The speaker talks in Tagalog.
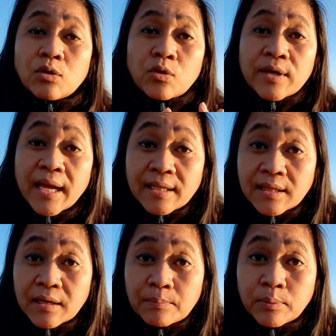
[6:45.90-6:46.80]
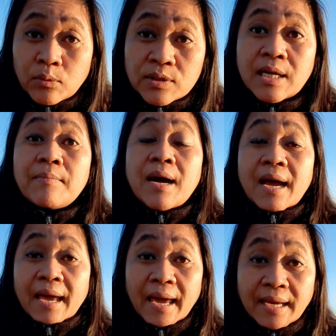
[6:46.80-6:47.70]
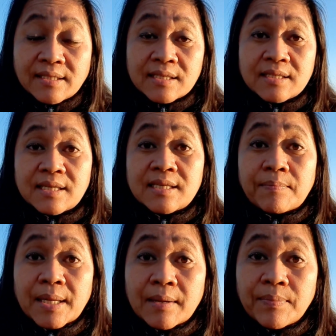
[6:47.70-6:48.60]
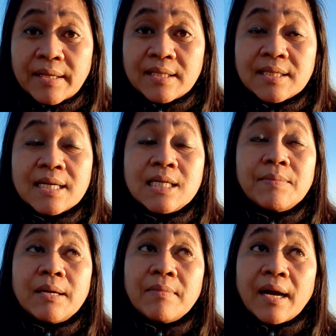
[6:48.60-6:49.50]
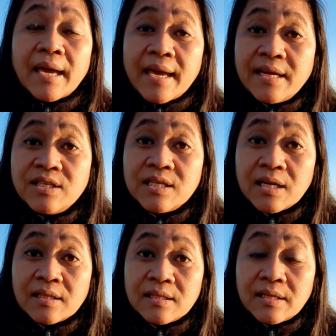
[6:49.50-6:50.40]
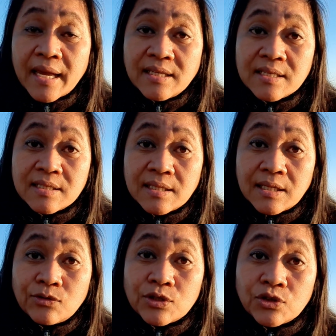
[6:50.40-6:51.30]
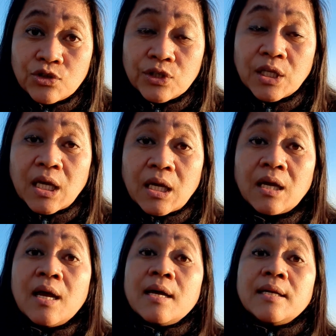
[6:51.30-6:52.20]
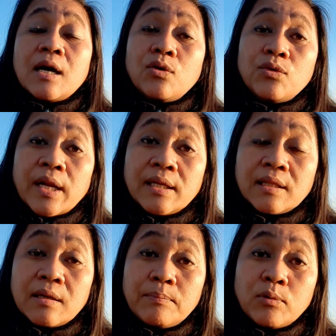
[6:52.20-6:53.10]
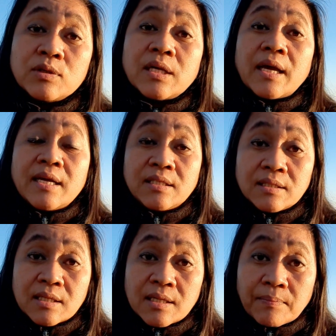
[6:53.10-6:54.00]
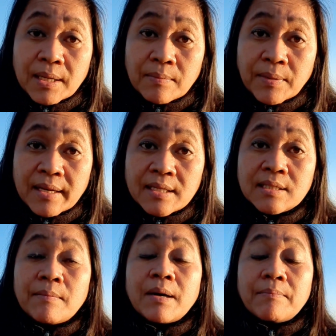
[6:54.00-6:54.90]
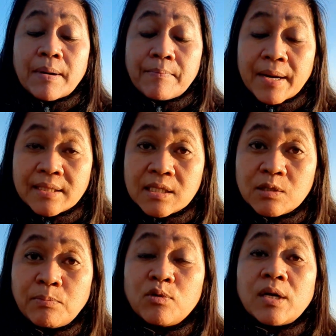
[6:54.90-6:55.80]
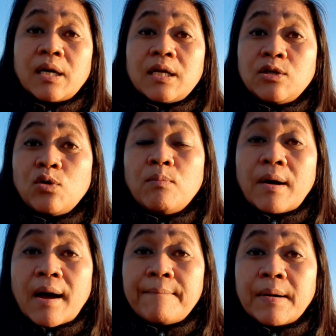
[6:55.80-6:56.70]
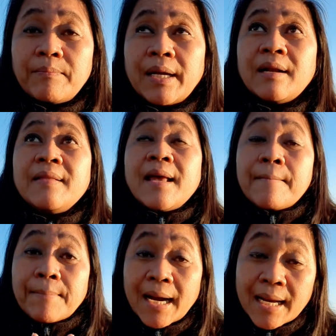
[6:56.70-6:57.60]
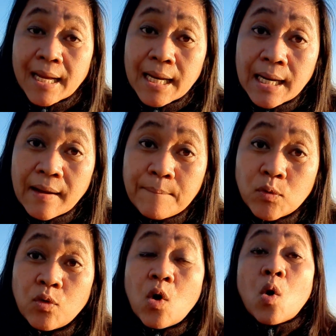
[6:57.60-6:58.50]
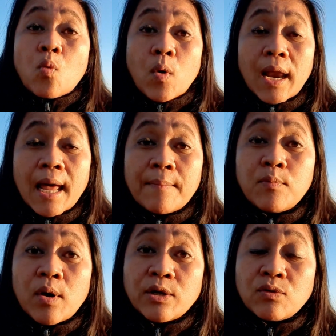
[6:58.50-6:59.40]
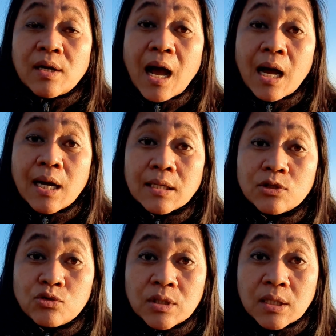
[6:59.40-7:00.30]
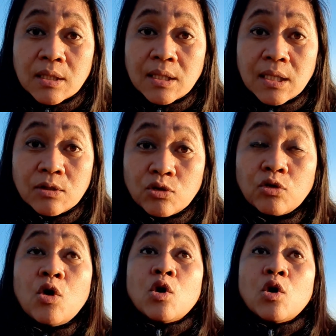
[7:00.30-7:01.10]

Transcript: connected po sa mga agency sa Pilipinas kasi may mga agent agency dito sa Turkey na connected po sa agency sa Pilipinas na magpa-process po ng inyong mga papel. Paalala lang po, wala po kayong gagastusin dito